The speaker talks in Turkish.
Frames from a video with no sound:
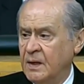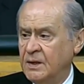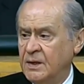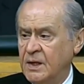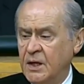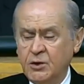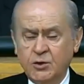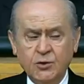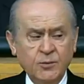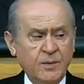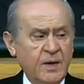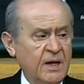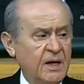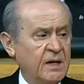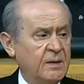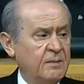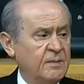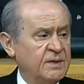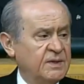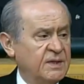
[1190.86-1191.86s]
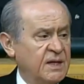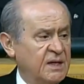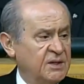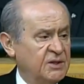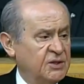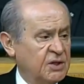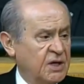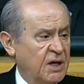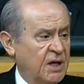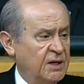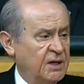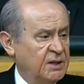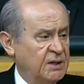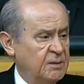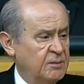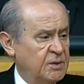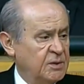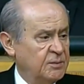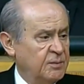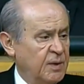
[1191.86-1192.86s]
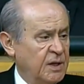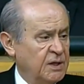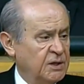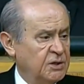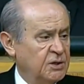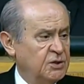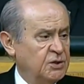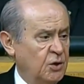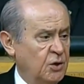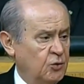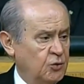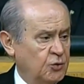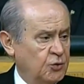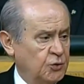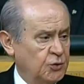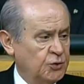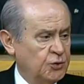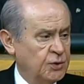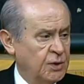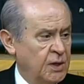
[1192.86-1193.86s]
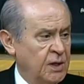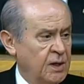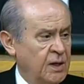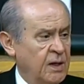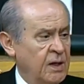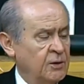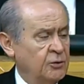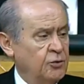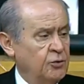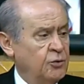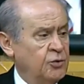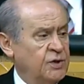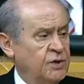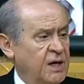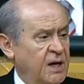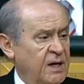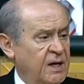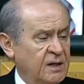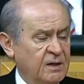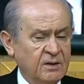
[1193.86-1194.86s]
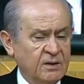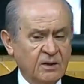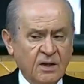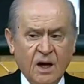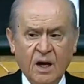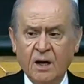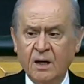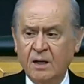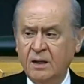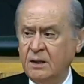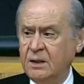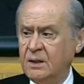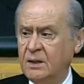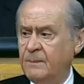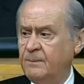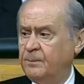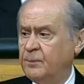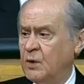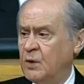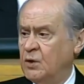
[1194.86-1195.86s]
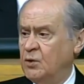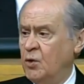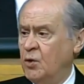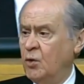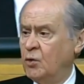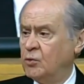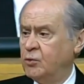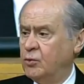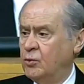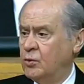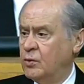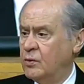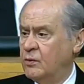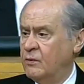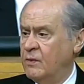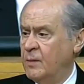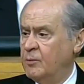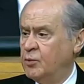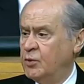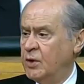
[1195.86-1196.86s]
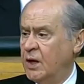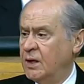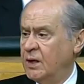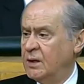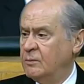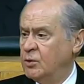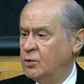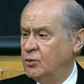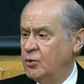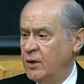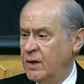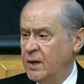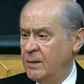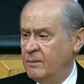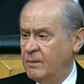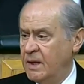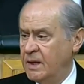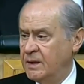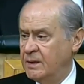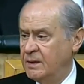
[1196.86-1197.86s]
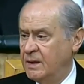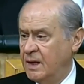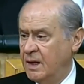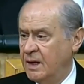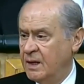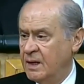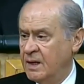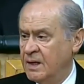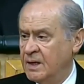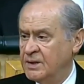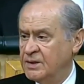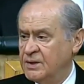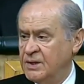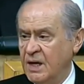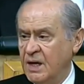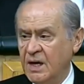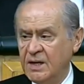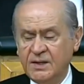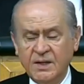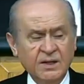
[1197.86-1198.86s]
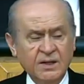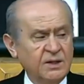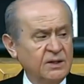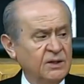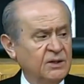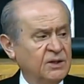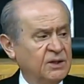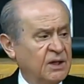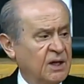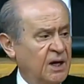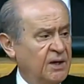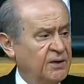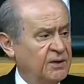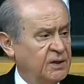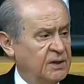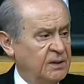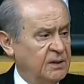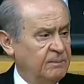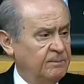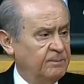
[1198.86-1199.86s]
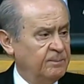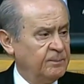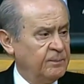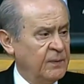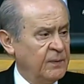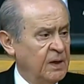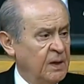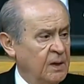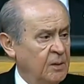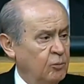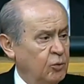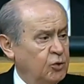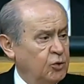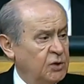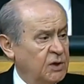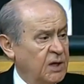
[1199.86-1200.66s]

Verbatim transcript: Tecrübelerimizden çıkardığımız başlıca husus, Türkiye'nin darlık, yokluk ve bunalımlı dönemlerinde siyasetin tıkandığı, bu